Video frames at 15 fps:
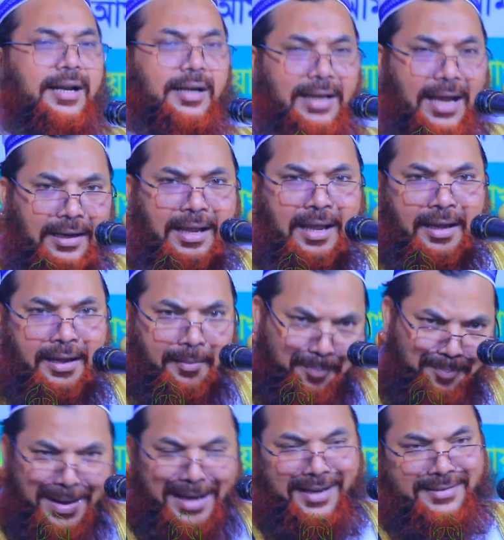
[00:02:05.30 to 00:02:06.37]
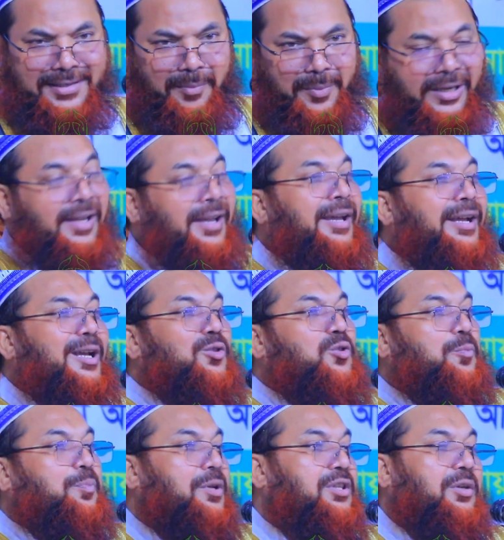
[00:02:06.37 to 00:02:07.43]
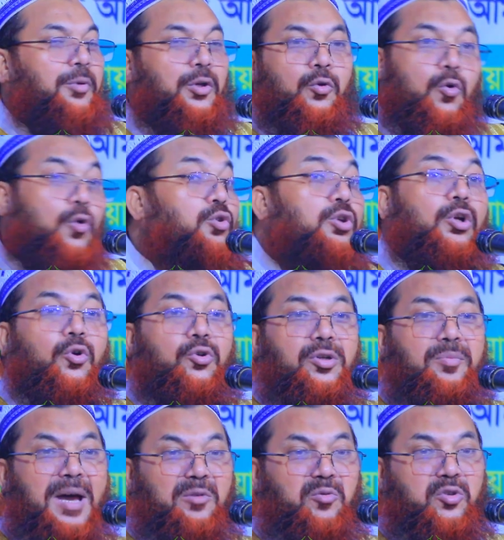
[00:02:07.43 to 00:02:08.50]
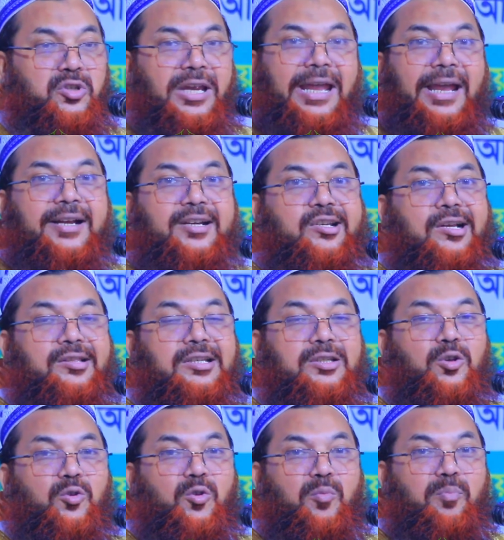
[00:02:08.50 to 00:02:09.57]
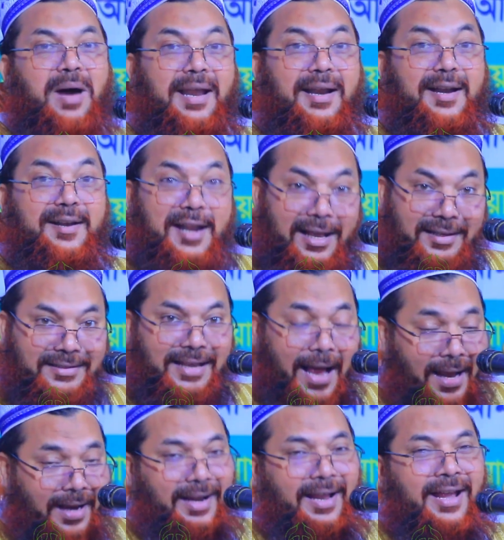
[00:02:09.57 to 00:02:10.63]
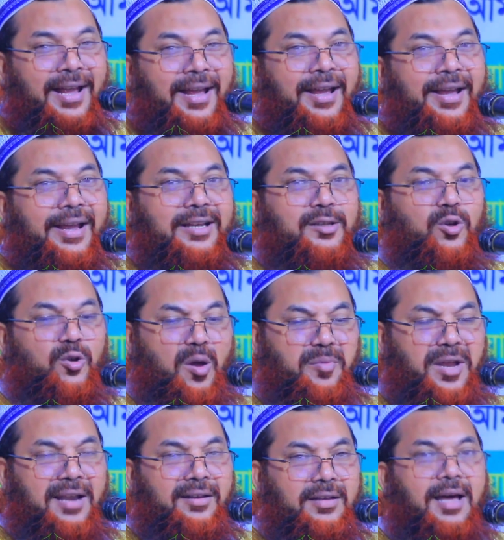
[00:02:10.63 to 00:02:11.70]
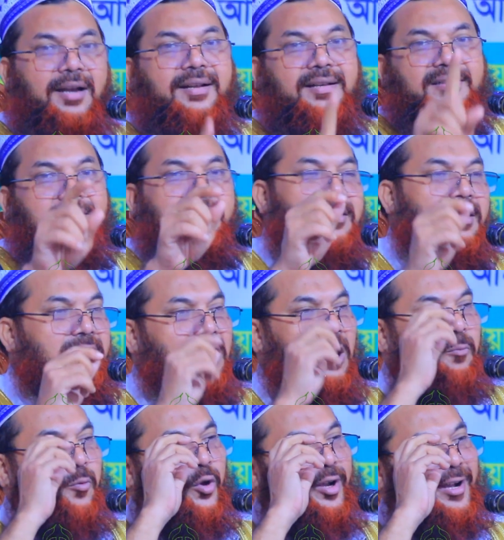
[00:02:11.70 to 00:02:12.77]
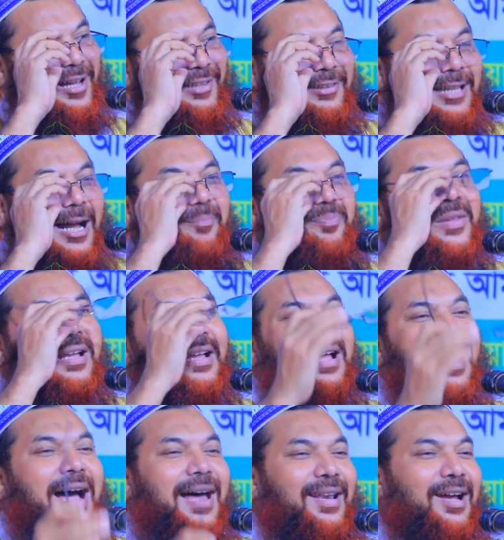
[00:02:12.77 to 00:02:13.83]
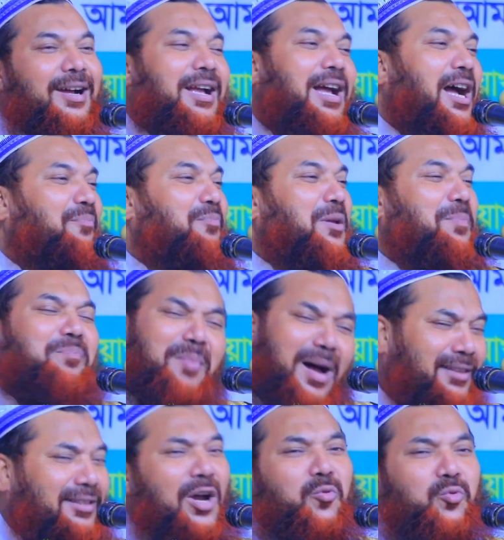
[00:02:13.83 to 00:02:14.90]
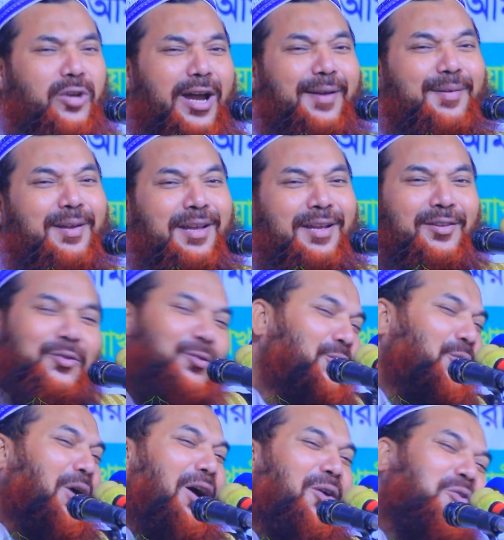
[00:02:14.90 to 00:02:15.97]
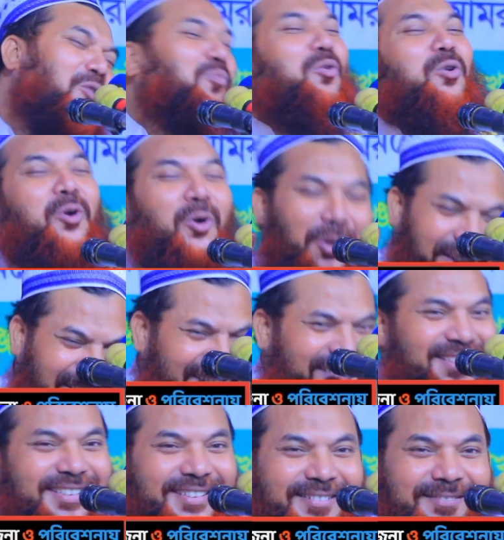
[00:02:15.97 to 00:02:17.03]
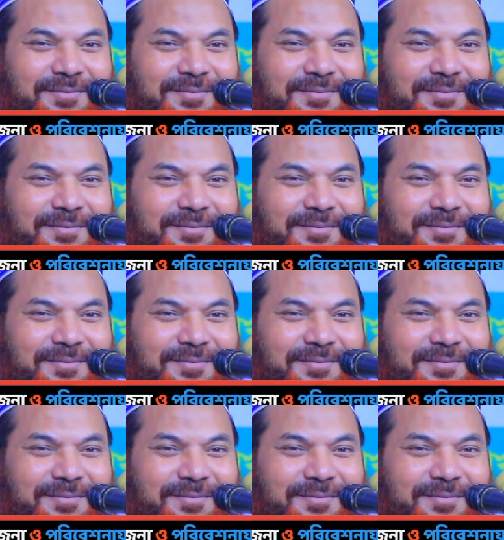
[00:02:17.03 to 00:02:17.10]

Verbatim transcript: এক লাখ মারা যাবে কিন্তু পৃথিবীর কোটি কোটি মানুষ একসাথে যেন মারা না যায় এই জন্য আমি আল্লাহর কাছে শেষদায় পড়ে কাঁদলাম আল্লাহকে হাবিব মাথা উঠান দোয়া কবুল হয়ে গেছে